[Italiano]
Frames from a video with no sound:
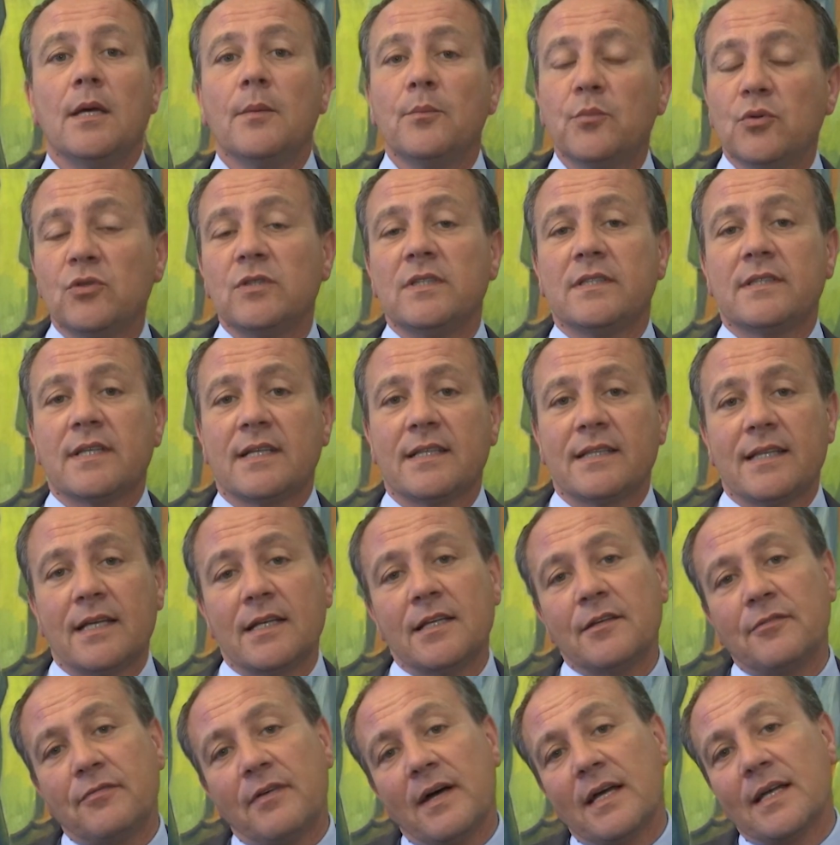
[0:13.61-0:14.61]
Più di 30
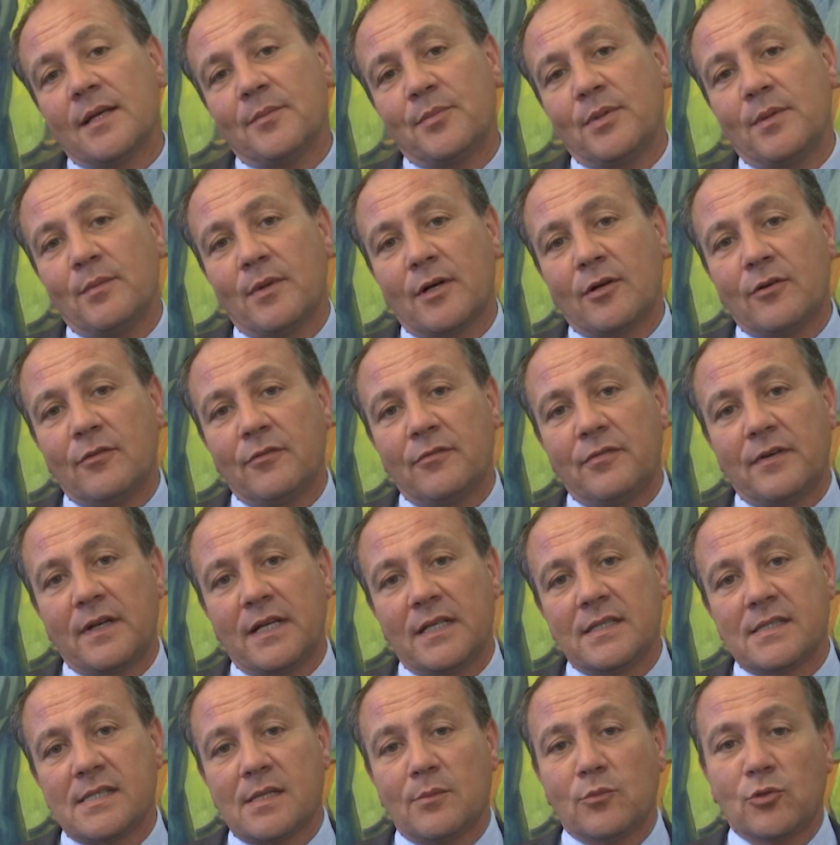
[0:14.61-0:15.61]
anni fa, alla prima
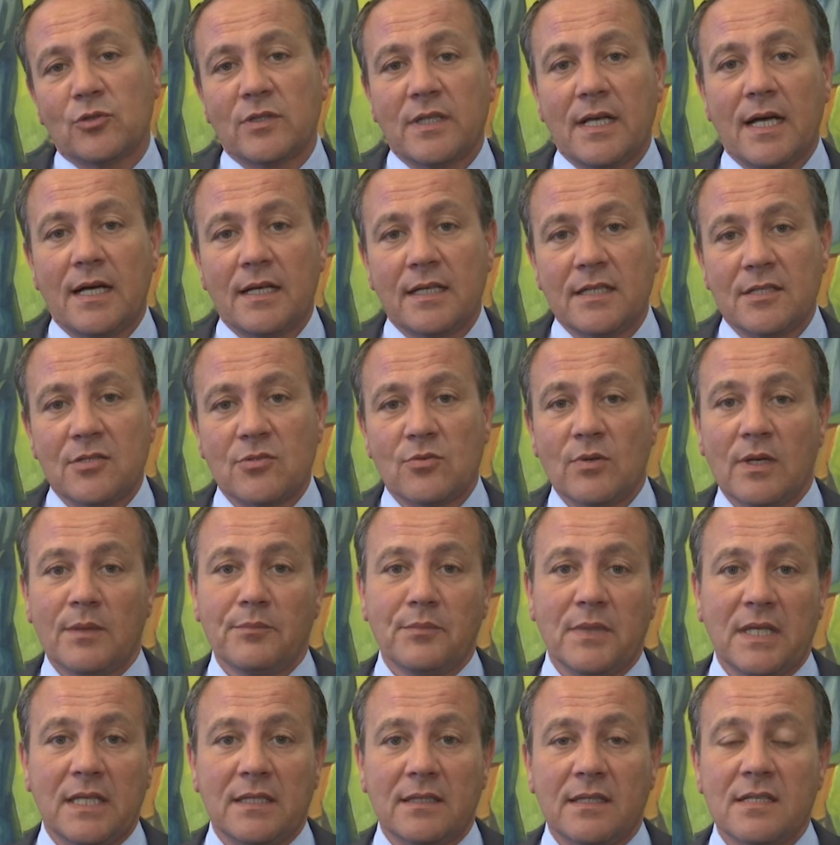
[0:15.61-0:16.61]
conferenza mondiale
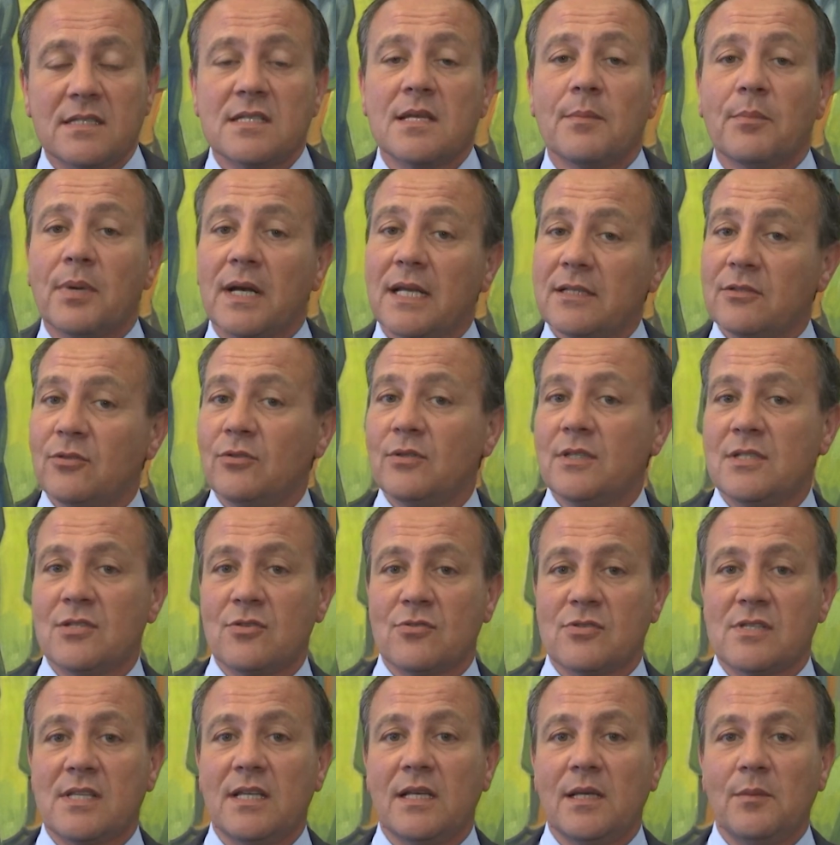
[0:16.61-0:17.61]
sull'ambiente, si è parlato di
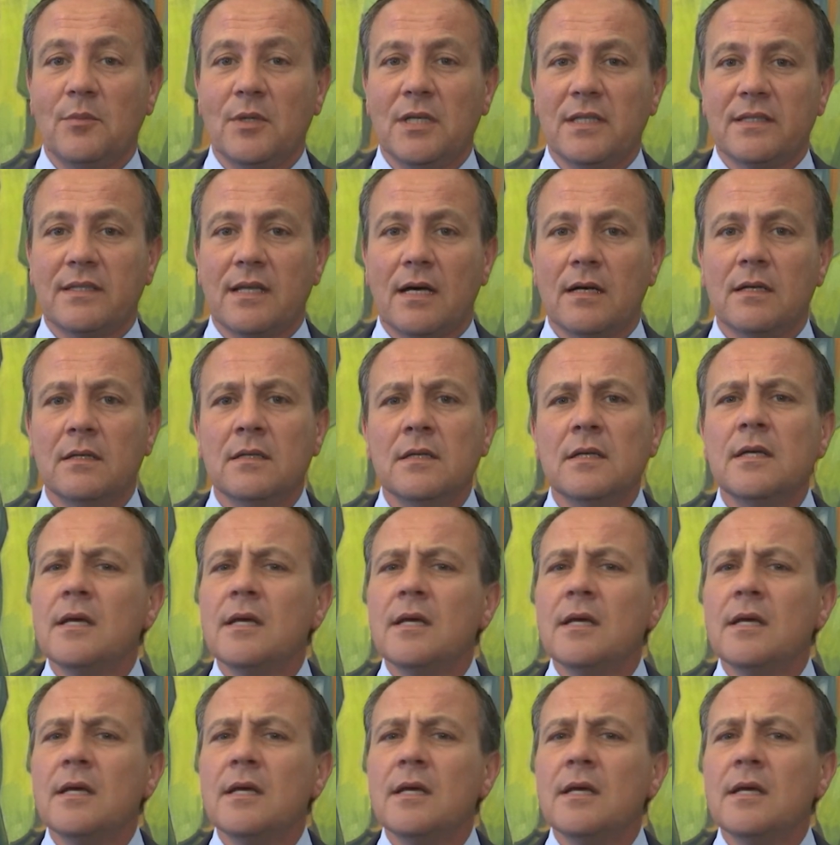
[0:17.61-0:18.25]
sostenibilità.